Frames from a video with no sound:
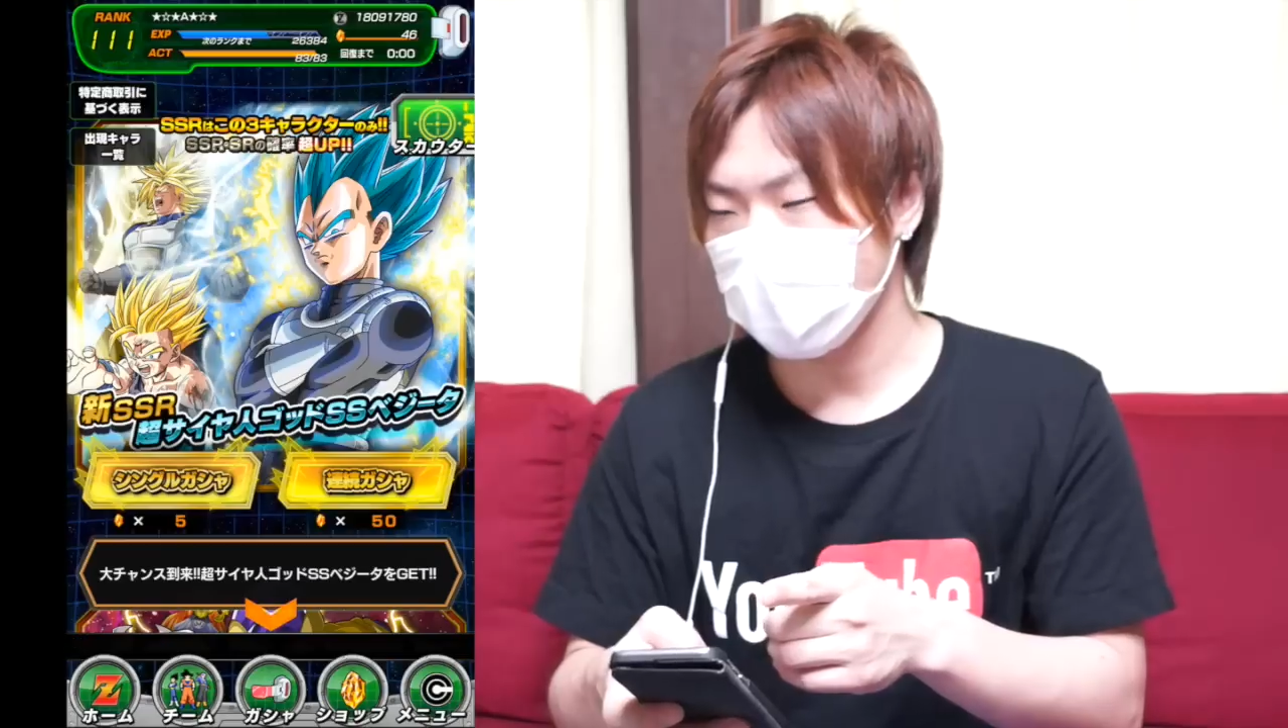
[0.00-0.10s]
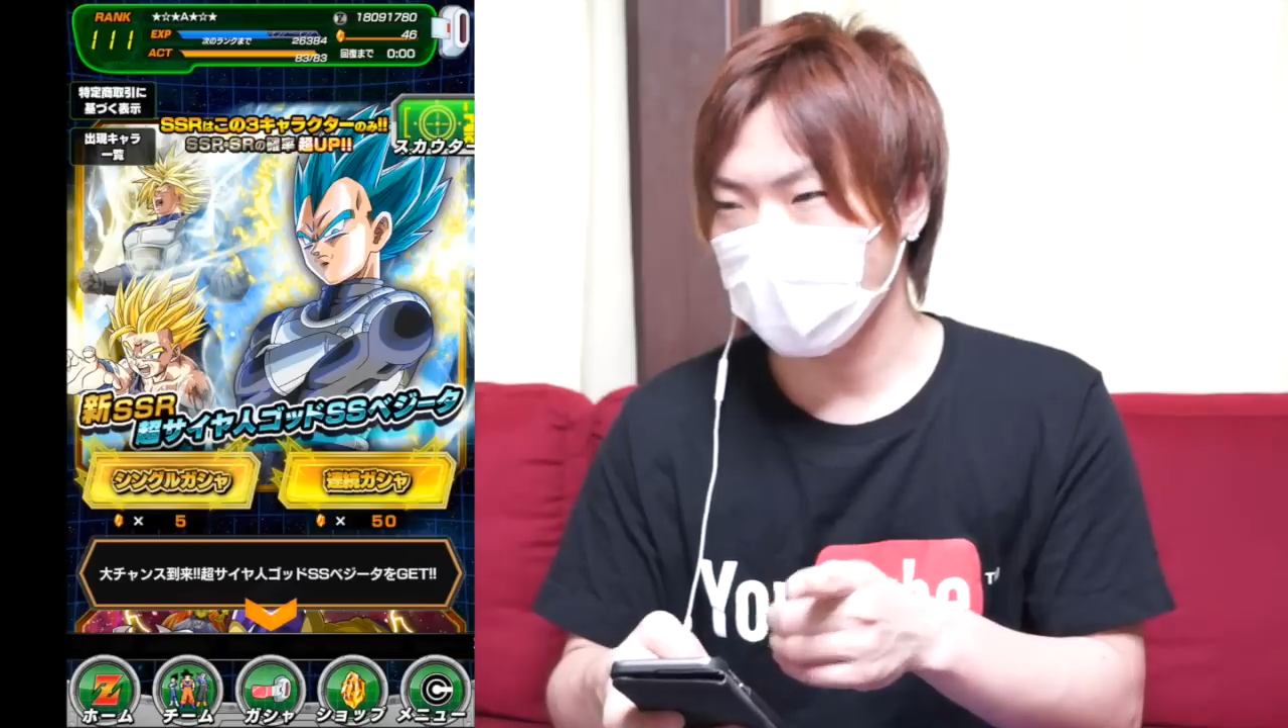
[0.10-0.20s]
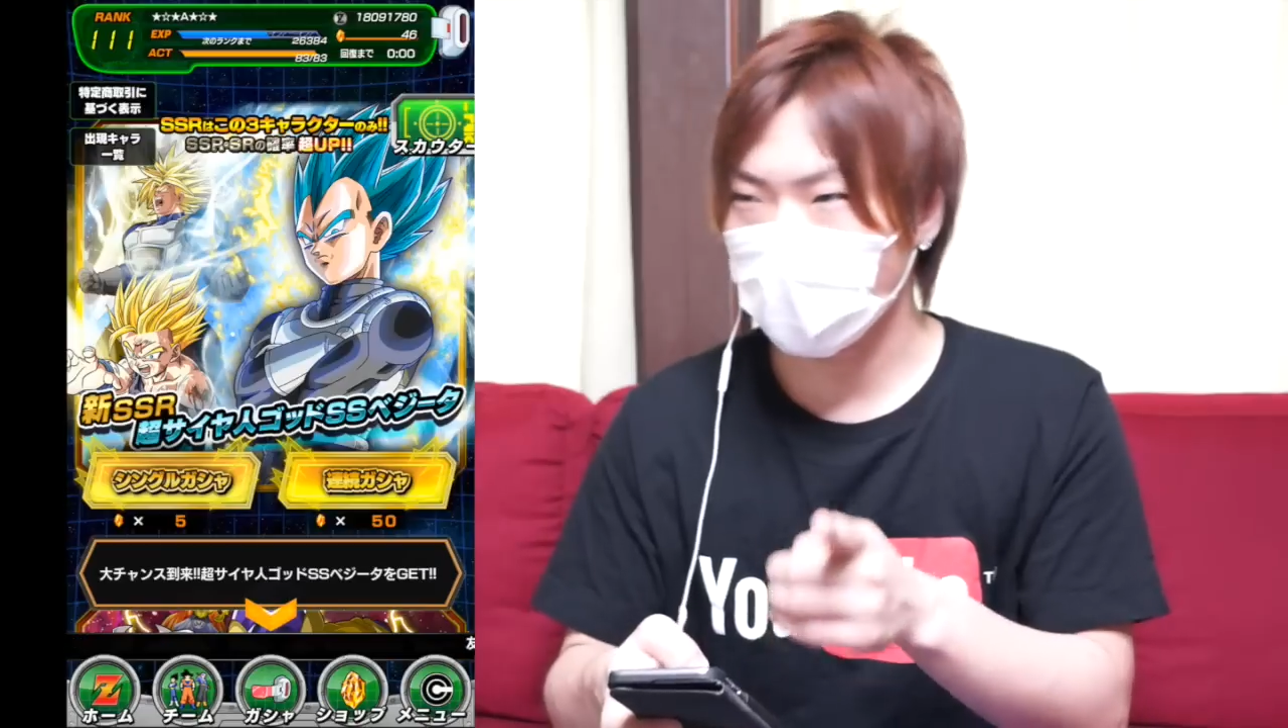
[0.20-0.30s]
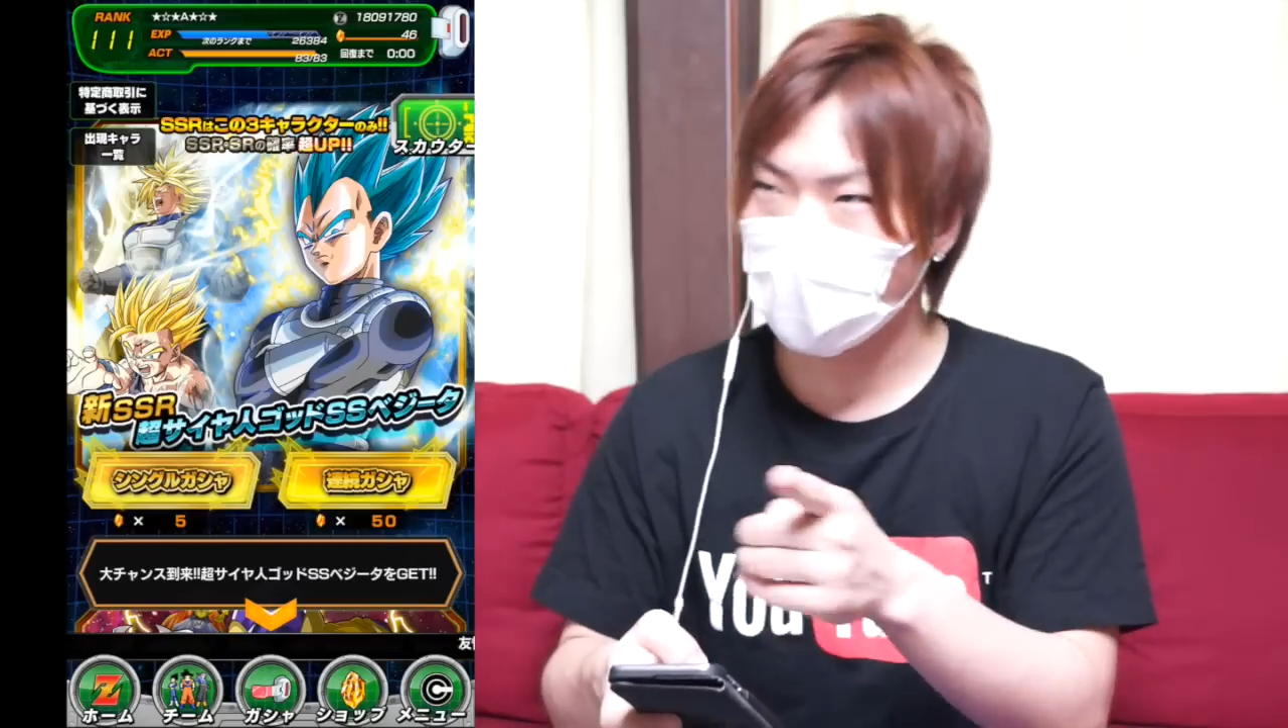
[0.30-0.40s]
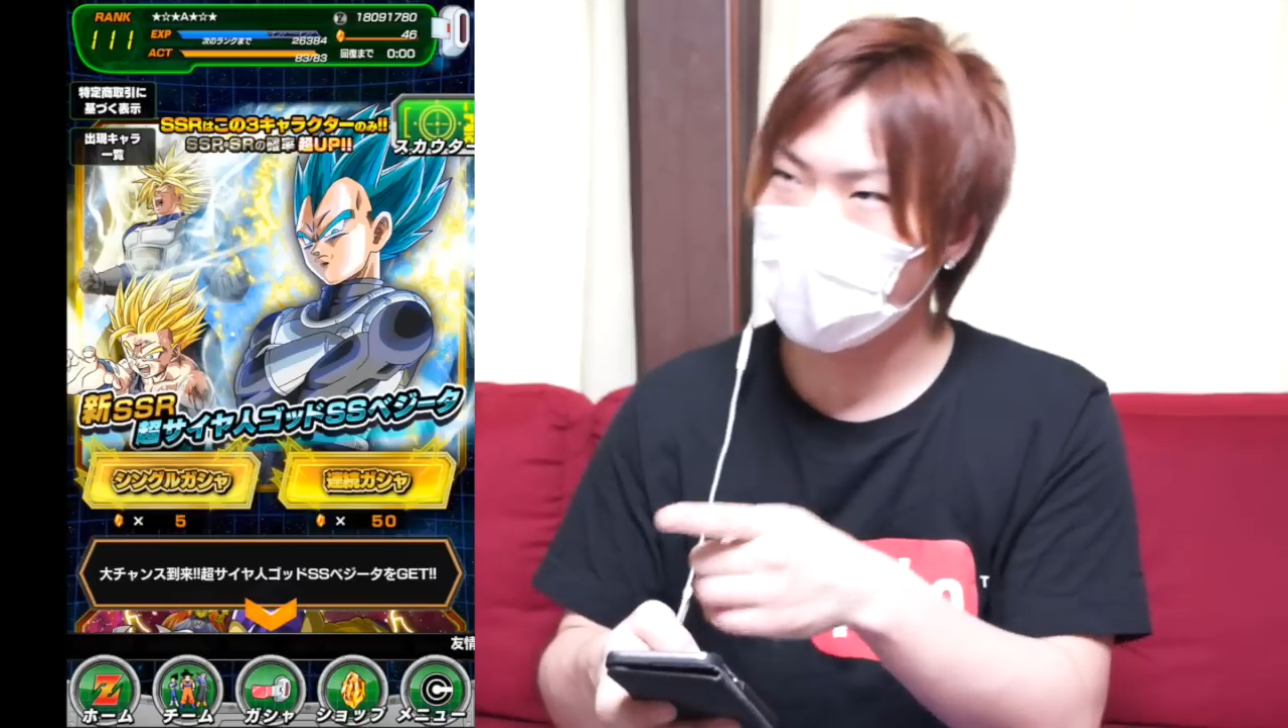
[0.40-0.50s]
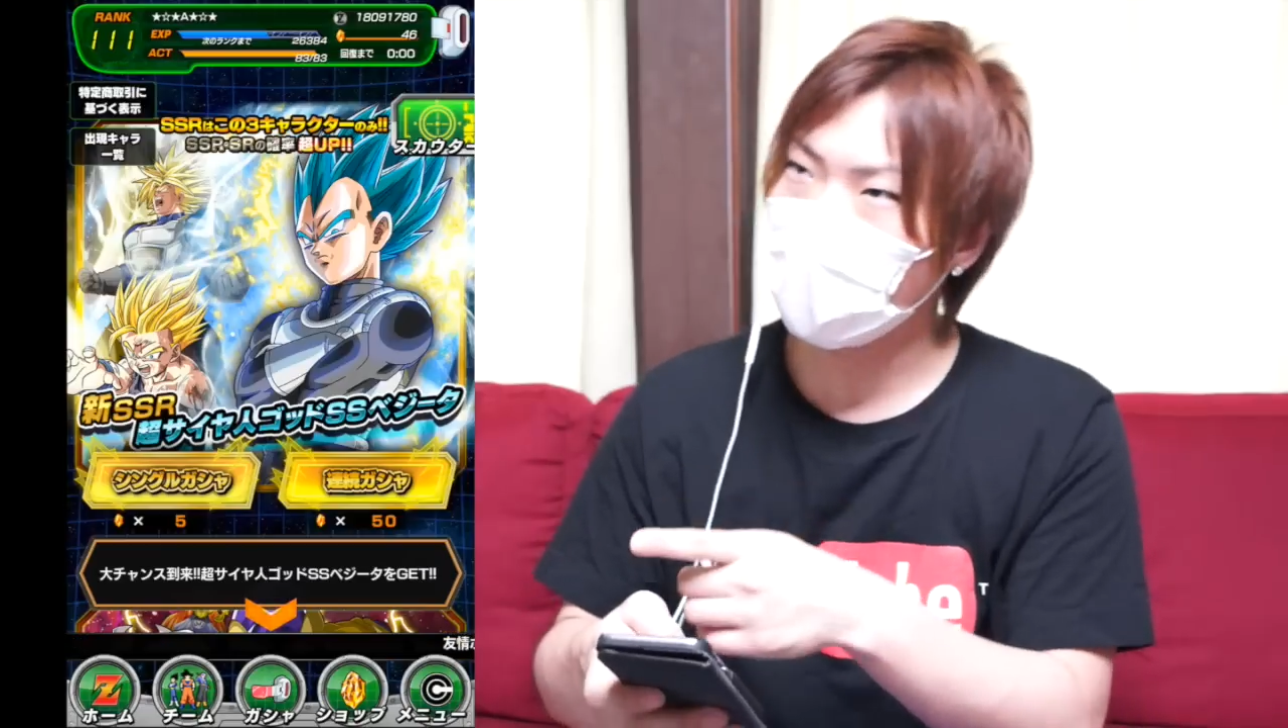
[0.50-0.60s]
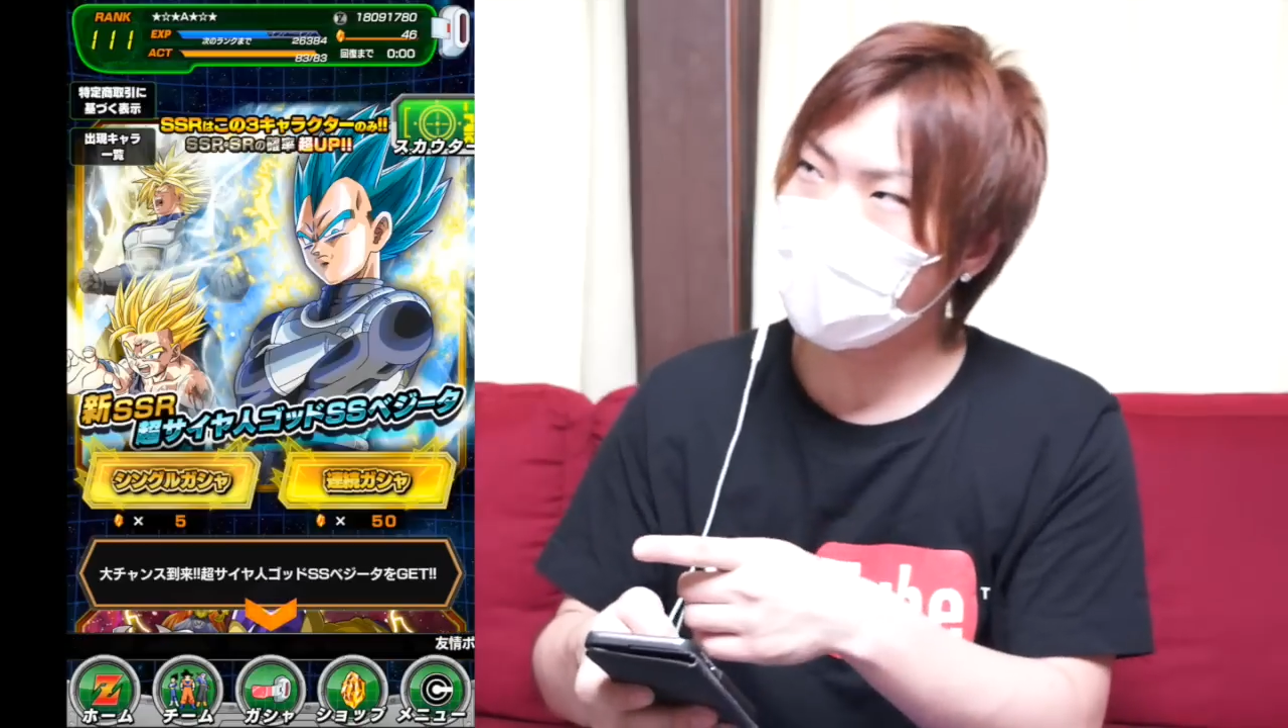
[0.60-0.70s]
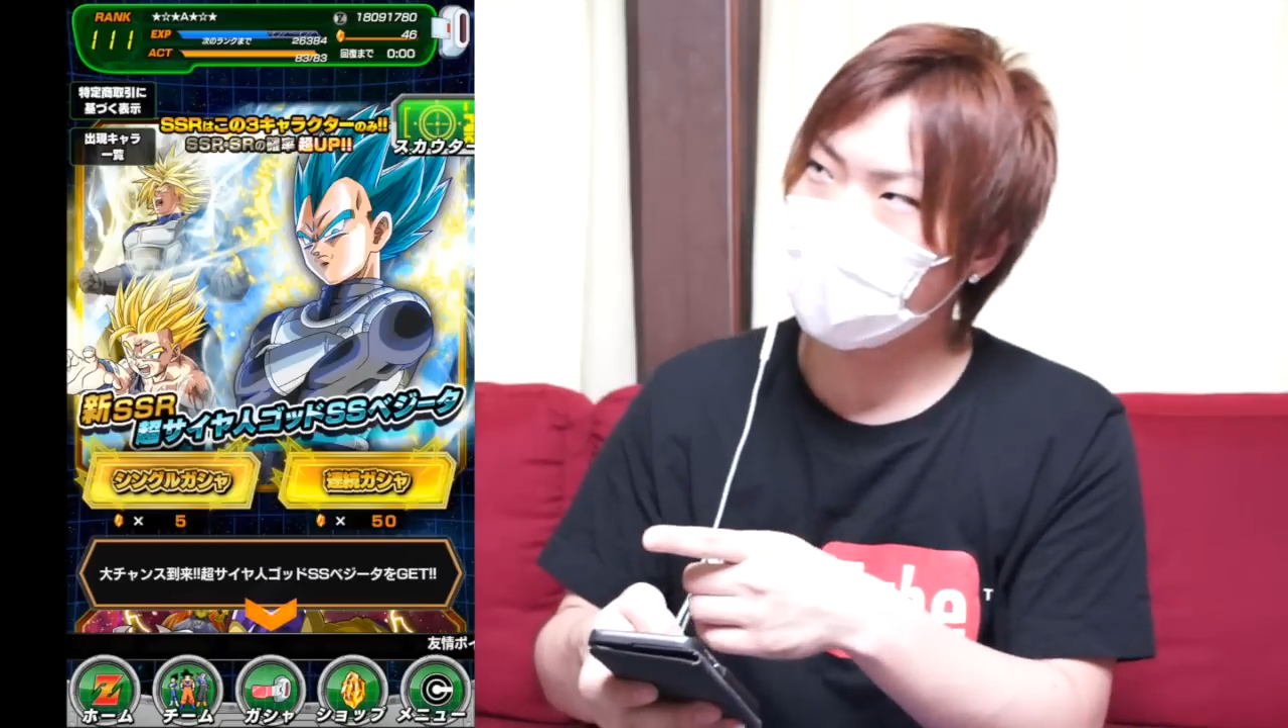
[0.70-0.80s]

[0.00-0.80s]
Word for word: この引い